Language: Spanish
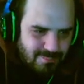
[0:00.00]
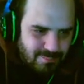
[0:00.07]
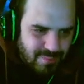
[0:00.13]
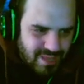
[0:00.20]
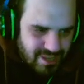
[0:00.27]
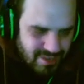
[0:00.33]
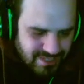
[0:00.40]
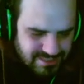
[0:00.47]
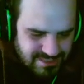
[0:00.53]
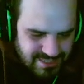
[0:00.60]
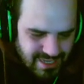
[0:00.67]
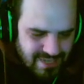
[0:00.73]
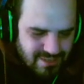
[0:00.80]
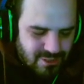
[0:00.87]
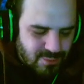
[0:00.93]
Pero es
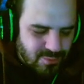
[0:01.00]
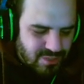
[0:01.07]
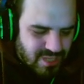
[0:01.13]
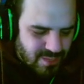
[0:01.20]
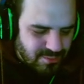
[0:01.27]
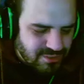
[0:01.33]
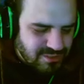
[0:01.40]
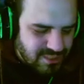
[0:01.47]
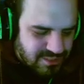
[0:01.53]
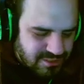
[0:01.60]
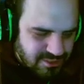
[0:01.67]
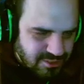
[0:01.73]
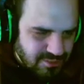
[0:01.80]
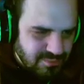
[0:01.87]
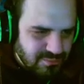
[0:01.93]
que, como ya hemos
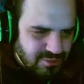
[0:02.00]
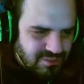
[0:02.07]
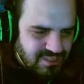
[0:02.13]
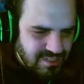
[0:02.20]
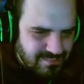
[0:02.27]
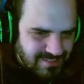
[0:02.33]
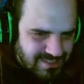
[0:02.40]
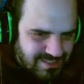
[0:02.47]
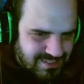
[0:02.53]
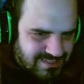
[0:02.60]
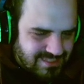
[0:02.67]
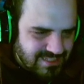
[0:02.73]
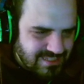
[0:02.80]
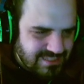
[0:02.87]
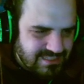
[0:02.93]
dicho muchas veces
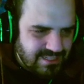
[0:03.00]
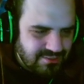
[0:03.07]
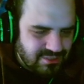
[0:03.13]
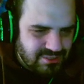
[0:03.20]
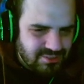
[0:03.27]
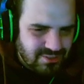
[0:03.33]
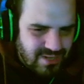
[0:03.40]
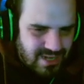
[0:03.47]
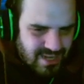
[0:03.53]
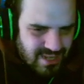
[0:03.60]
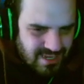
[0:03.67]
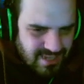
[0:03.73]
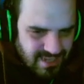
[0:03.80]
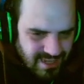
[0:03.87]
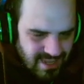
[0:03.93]
en este nuestro canal,